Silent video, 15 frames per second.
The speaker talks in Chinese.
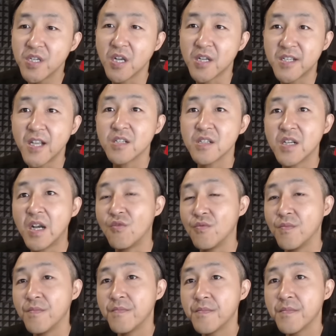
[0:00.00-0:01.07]
于这场战争啊。
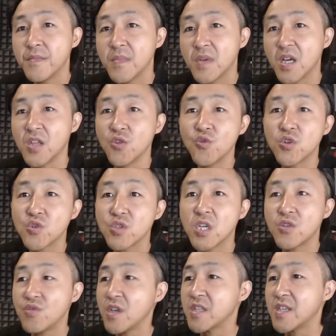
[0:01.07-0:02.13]
很多人都
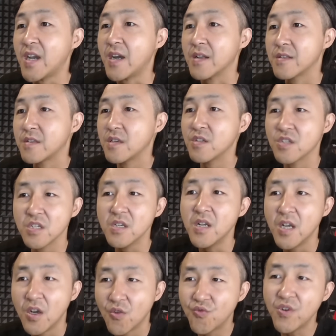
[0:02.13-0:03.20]
在劝架，其实
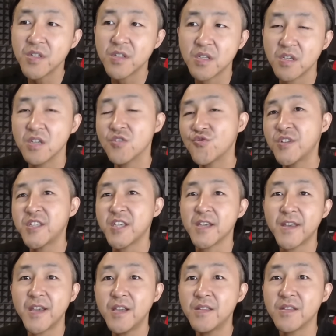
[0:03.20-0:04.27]
问题说
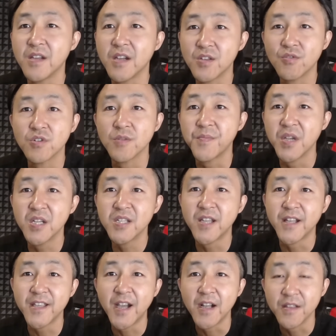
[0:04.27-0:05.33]
简单一点，就是别人
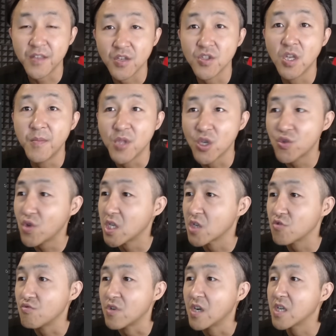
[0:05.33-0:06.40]
打架，你能不能劝得
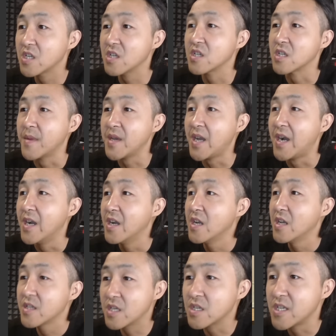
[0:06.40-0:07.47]
住？这是什么呀？
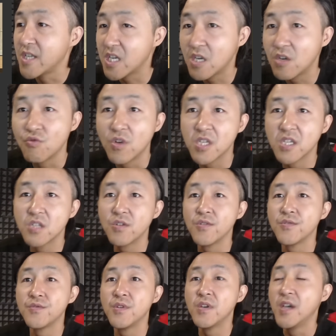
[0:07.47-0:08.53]
这是联合国针
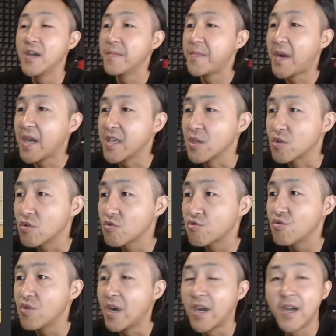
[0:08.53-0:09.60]
对于巴以冲
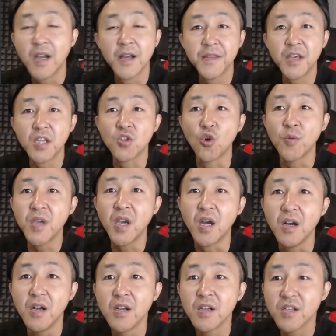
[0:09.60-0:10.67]
突啊，在投
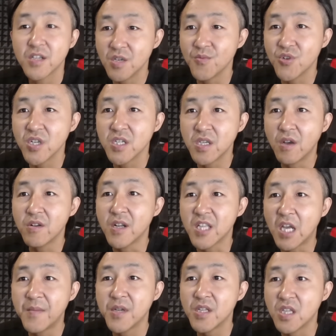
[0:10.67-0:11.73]
票，是不是要让
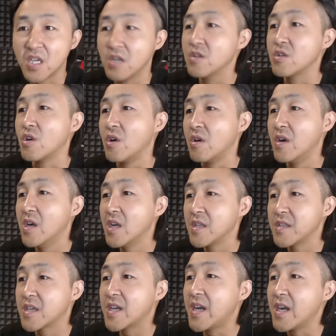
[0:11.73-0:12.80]
他们停手？
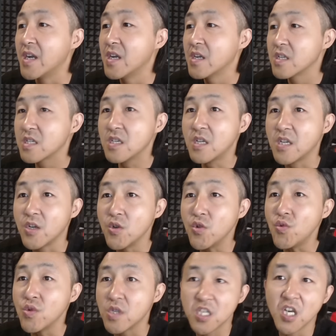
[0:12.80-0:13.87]
你看这里
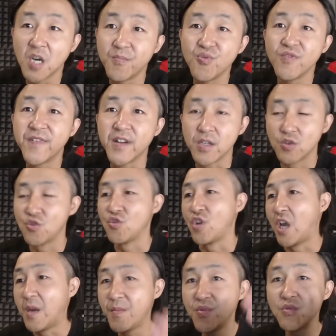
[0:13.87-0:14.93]
绿色部分
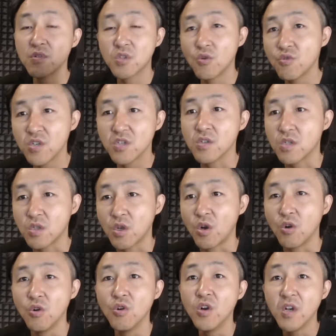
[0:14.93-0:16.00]
全部都是
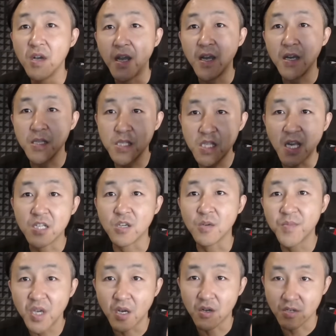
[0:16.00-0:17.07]
投呃赞
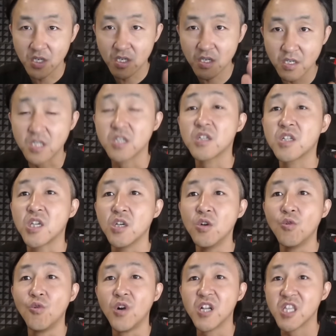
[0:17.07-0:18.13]
成票，支持
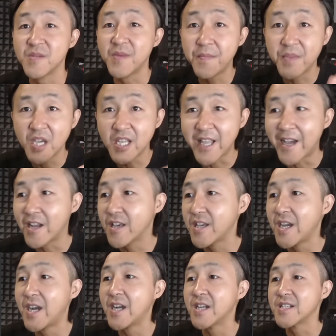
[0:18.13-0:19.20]
停火，你们别打了
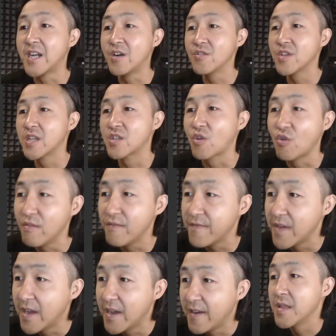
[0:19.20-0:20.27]
呀。然后呢，投
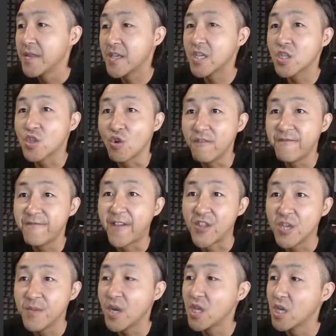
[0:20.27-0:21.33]
那些投
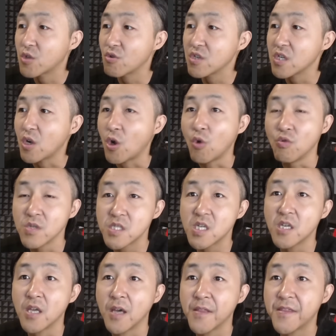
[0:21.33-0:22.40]
反对票的都是红
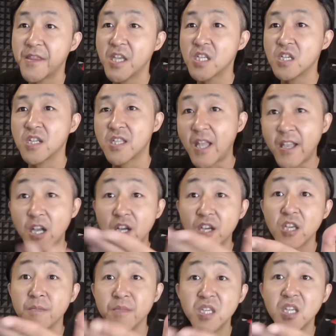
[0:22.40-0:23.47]
色的，在这里大家可
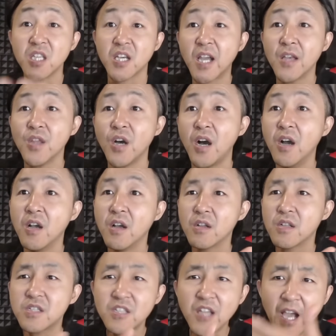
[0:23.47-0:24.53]
以明显的看到，
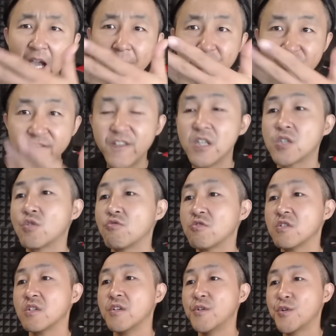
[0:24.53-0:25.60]
大部分都
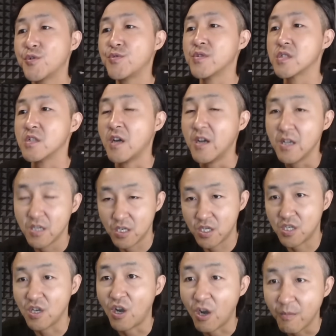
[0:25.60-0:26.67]
是绿色，
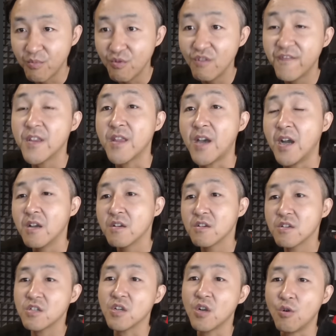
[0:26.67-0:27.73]
小部分呢
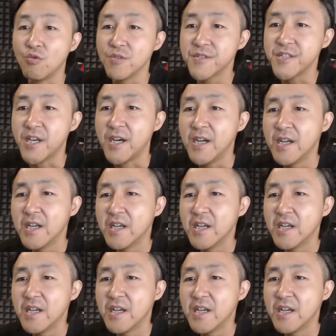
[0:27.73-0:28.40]
是红色，